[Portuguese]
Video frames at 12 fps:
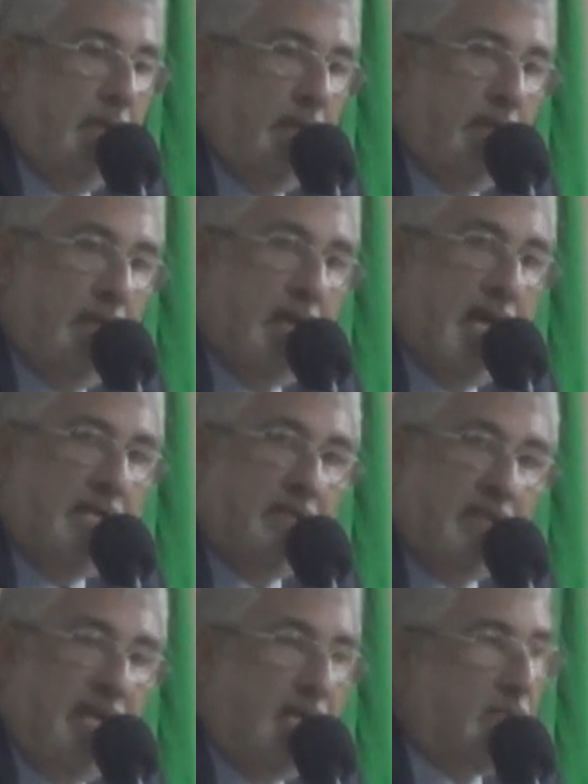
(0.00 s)
é, a
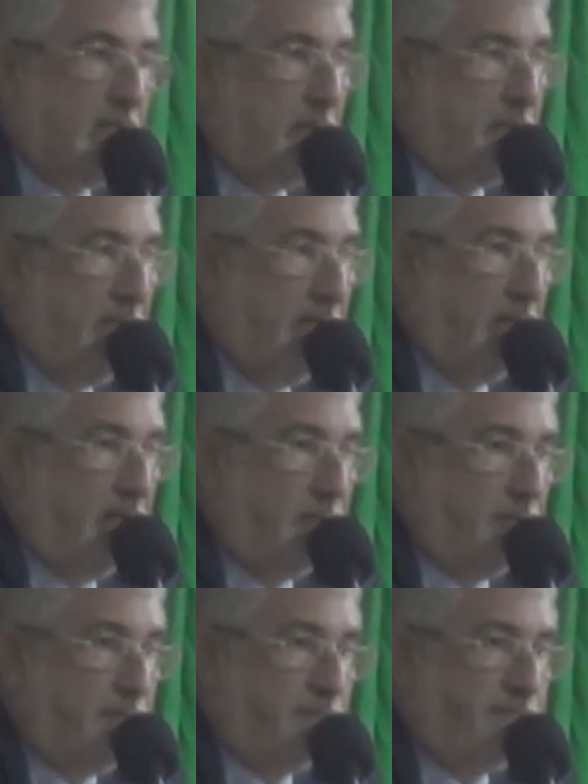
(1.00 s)
entrega também